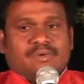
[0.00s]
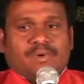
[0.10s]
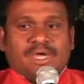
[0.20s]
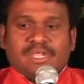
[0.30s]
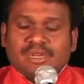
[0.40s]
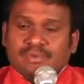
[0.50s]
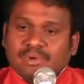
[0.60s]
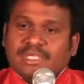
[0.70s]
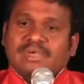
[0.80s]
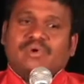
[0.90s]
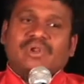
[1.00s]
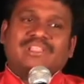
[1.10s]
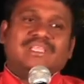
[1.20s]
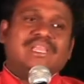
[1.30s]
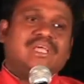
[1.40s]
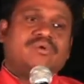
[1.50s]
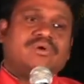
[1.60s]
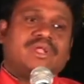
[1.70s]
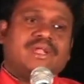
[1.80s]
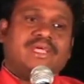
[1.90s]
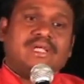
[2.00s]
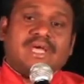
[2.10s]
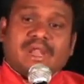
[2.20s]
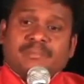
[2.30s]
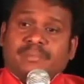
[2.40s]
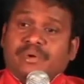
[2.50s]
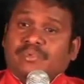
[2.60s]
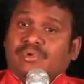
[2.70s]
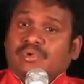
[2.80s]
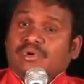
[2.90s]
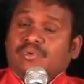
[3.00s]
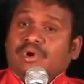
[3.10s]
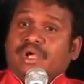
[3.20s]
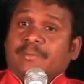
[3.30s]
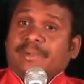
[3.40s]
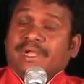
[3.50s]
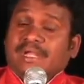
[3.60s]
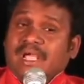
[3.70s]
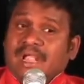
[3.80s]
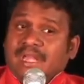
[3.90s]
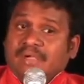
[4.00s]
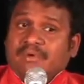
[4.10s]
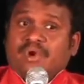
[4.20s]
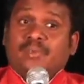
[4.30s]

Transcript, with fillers: వారి ఇరువురికి కూడా తెలియకుండానే గర్భములో ఒక బిడ్డ అనేవాడు